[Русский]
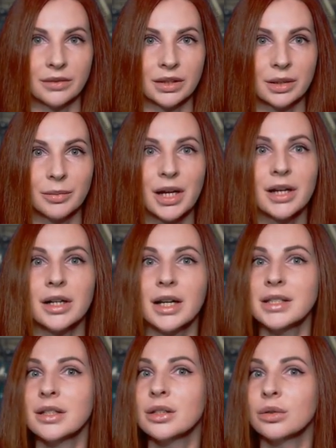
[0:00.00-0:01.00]
ноября, и
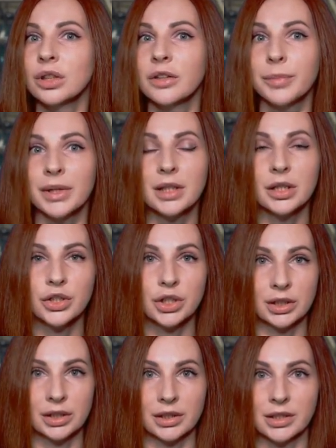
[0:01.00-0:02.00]
разница только в
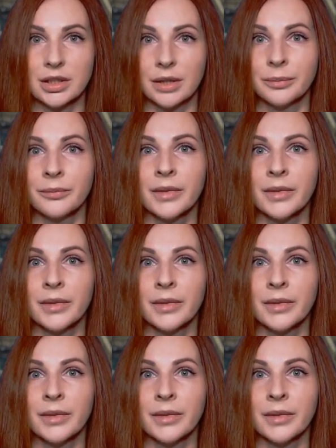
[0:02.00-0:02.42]
продолжительности.